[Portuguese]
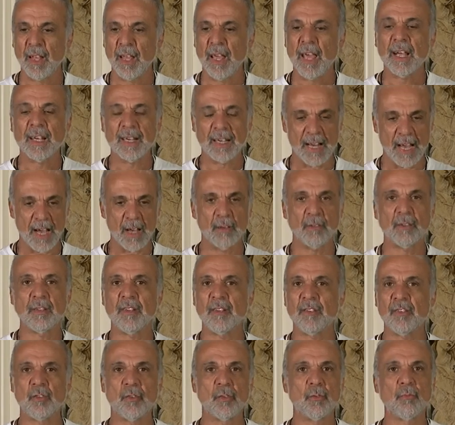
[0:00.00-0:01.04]
É claro que
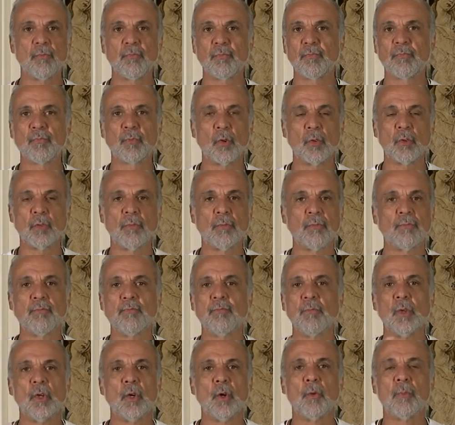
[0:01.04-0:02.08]
existe todo o
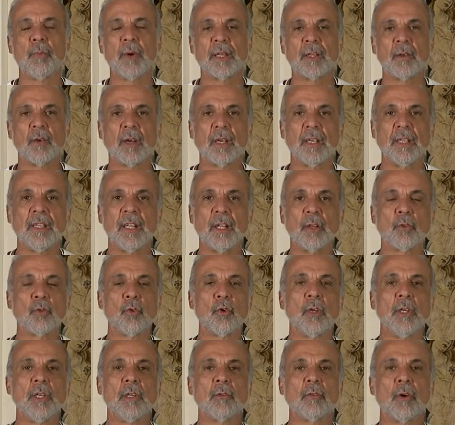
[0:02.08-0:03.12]
padrão
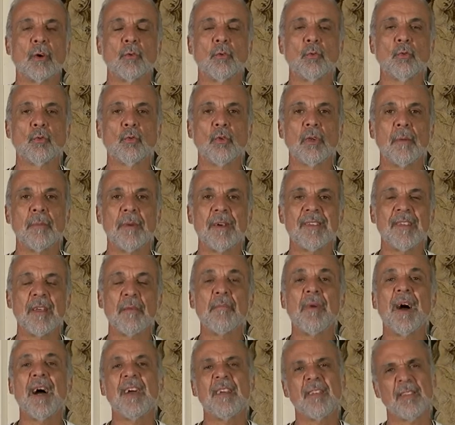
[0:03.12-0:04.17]
arquitetônico, a cultura, mas é
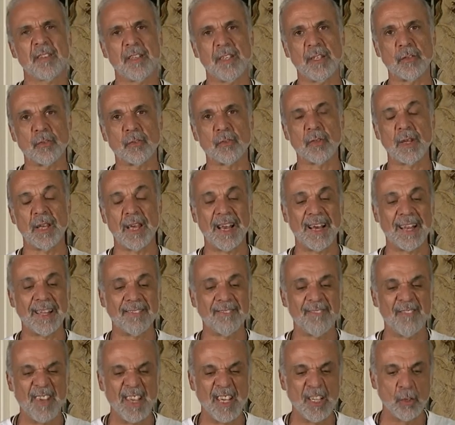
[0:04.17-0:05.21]
mais que isso. Ela
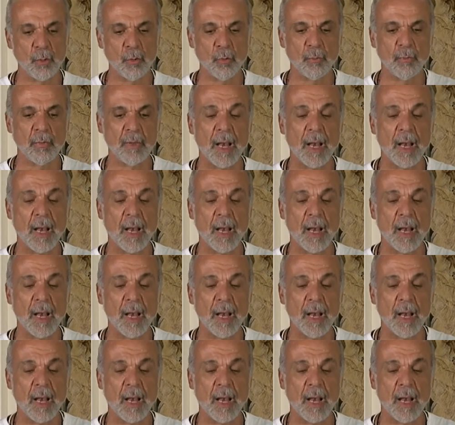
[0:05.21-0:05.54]
vem do.